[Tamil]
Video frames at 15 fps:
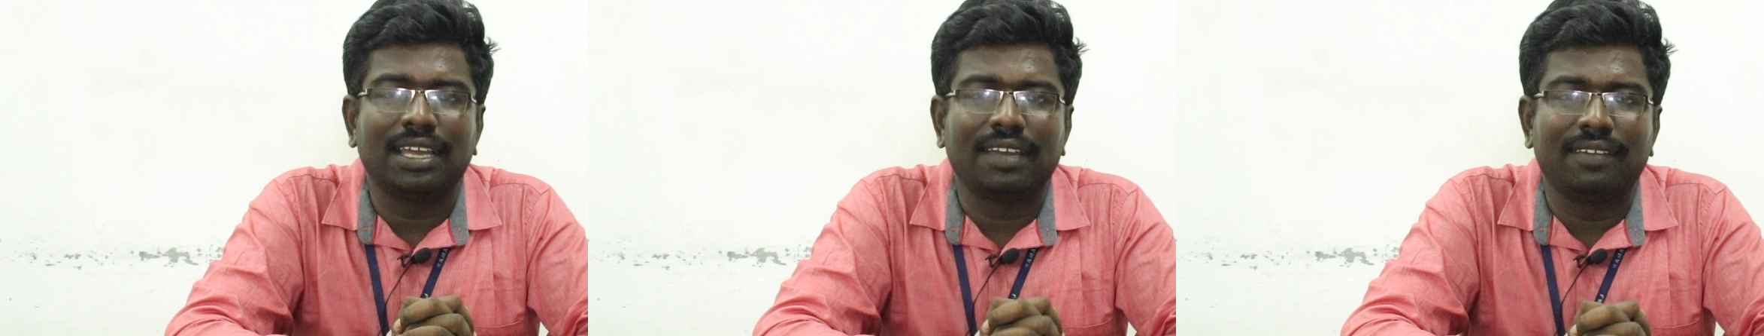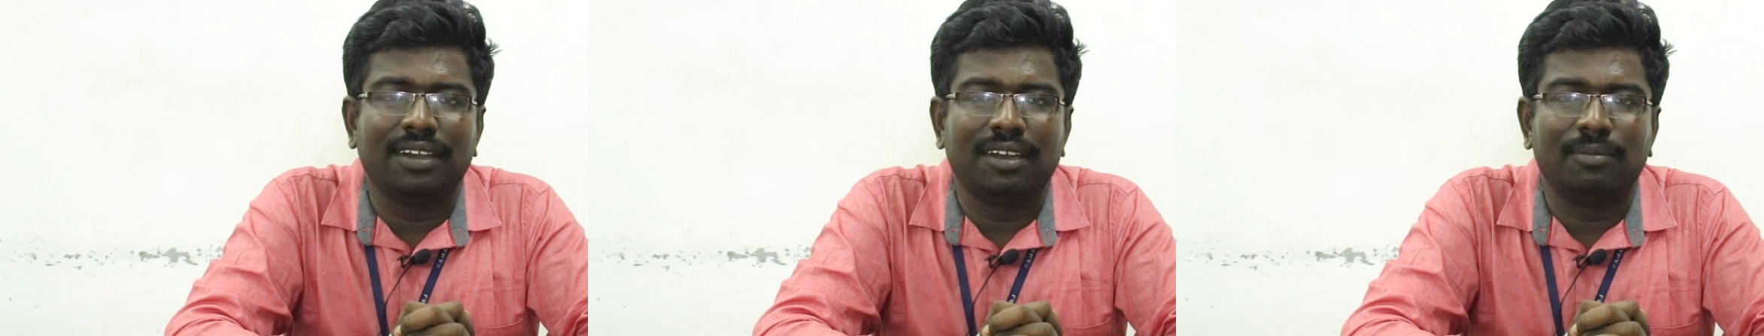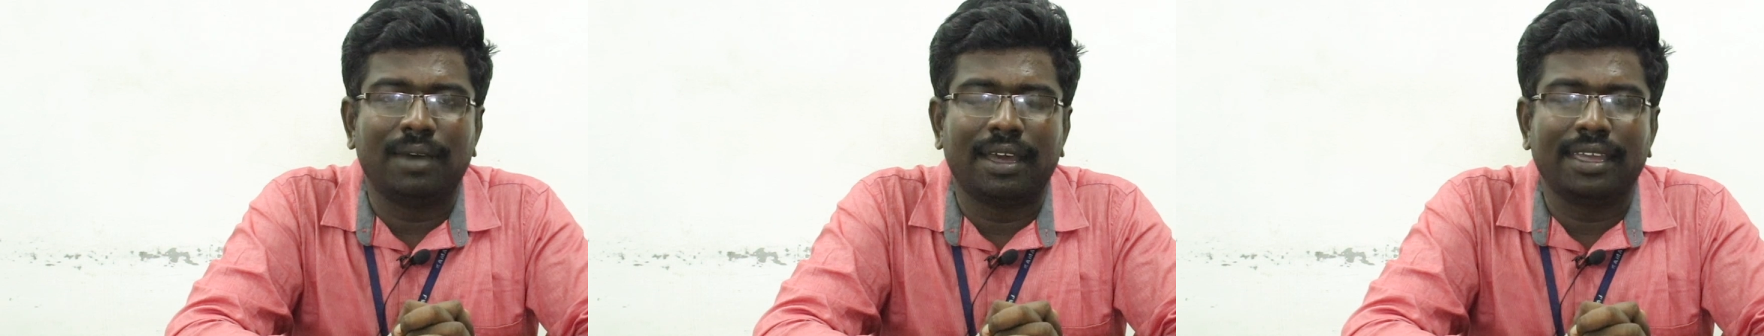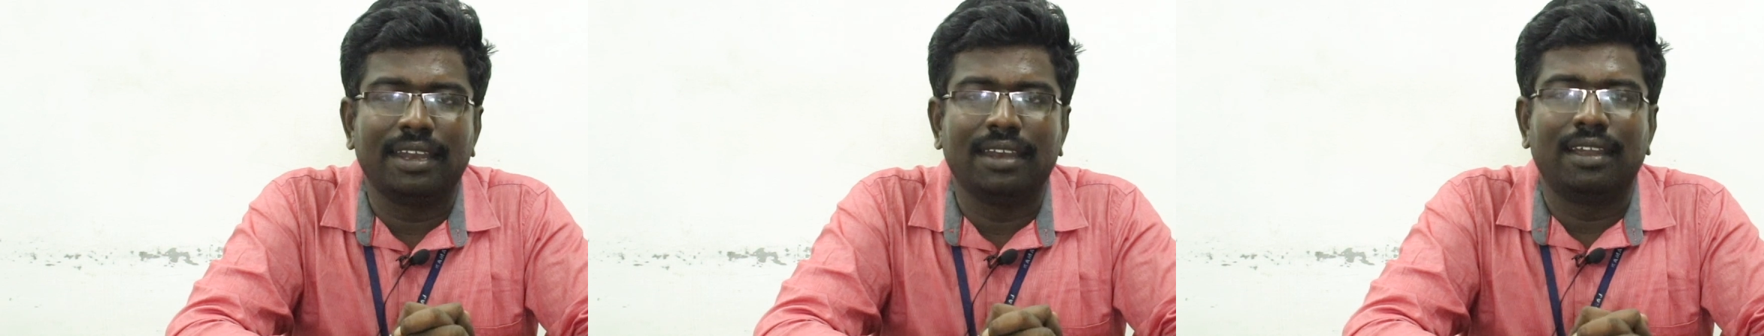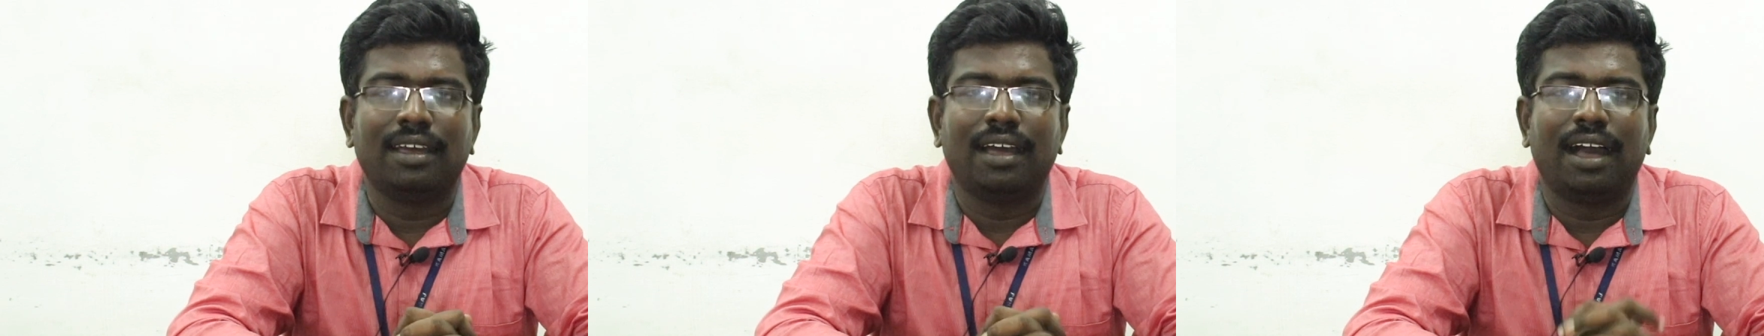இருக்க
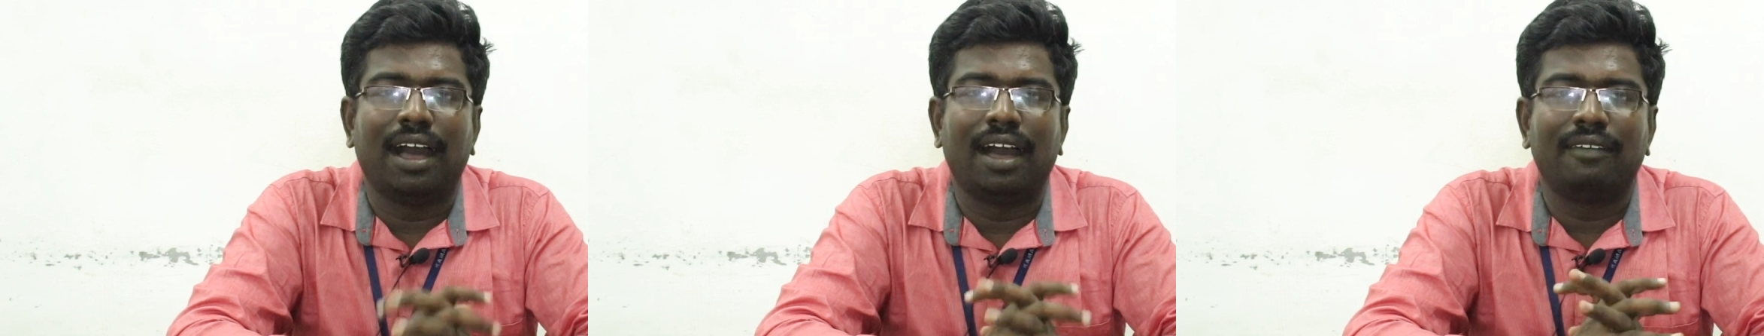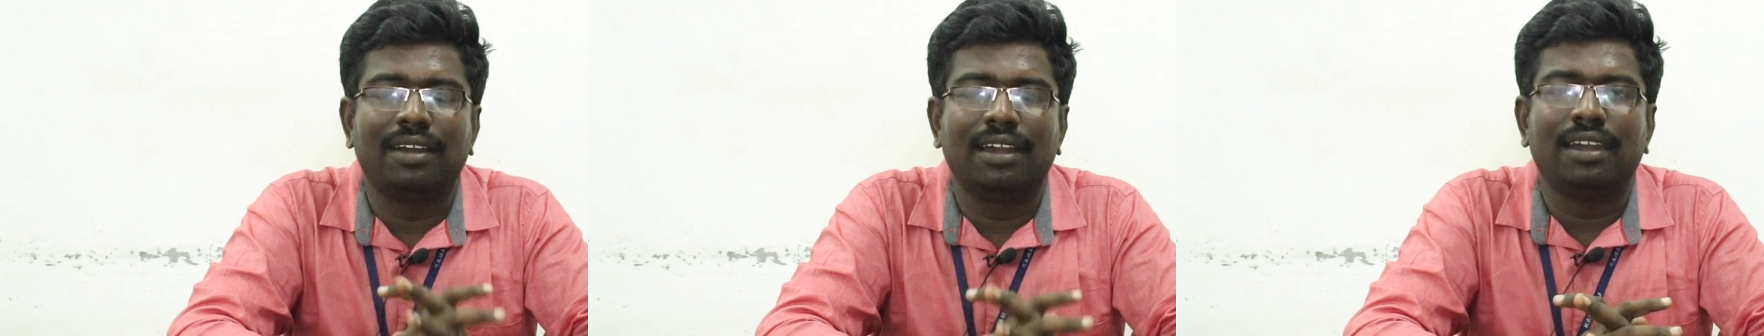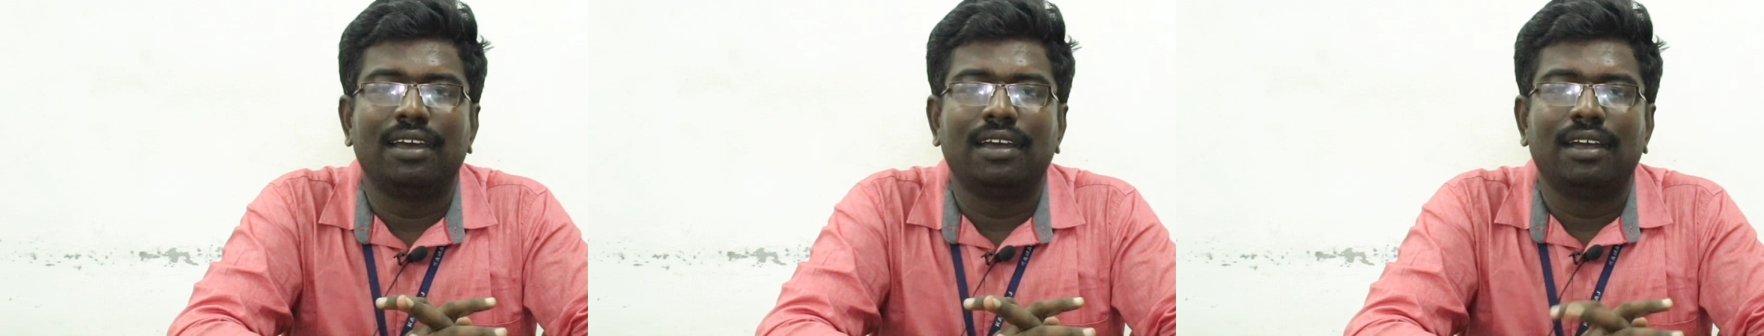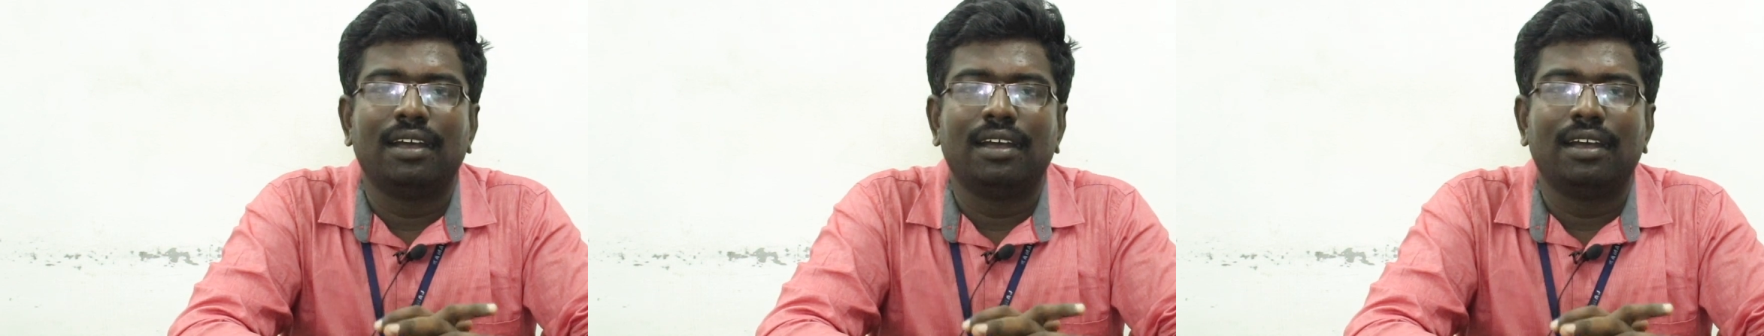வேண்டுமாயில் அவள்